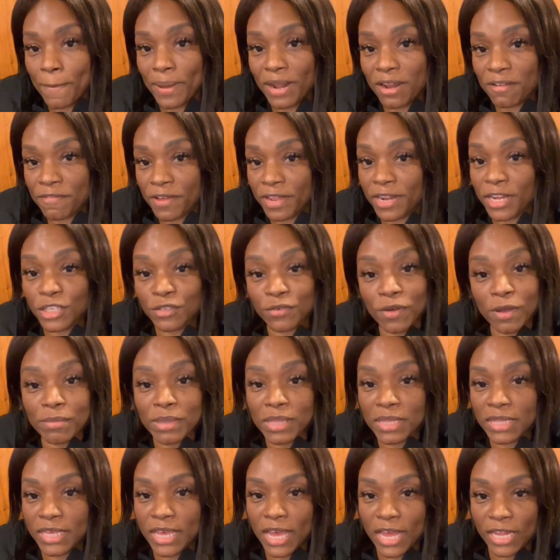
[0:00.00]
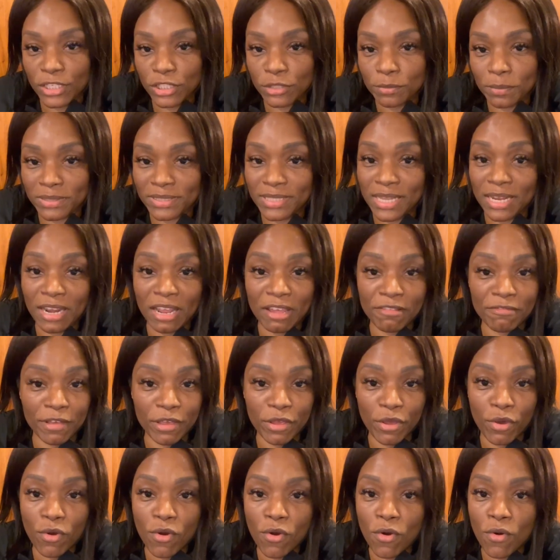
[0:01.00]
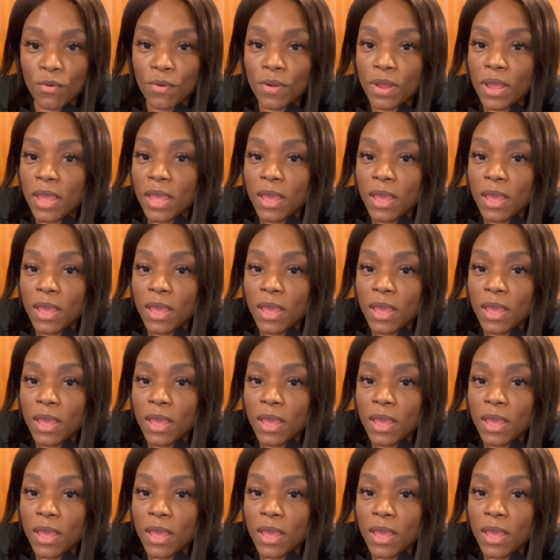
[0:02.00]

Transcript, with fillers: para férias familiares, passar Réveillon,